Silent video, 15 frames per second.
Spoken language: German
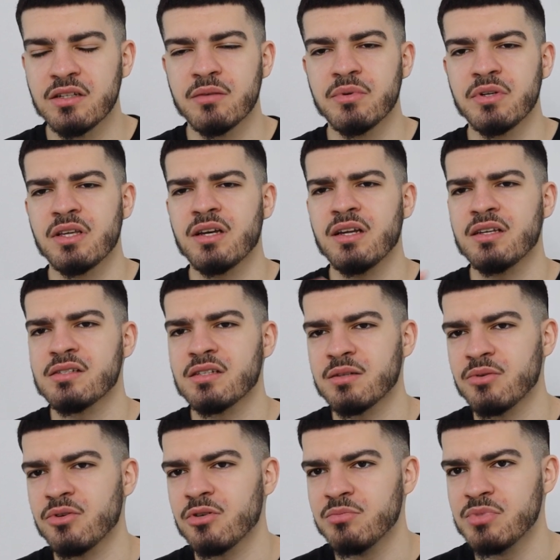Da bin ich ehrlich gesagt
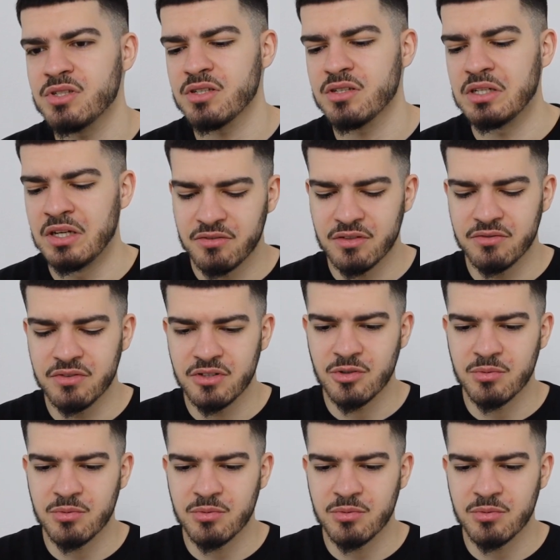immer noch ein bisschen verwirrt,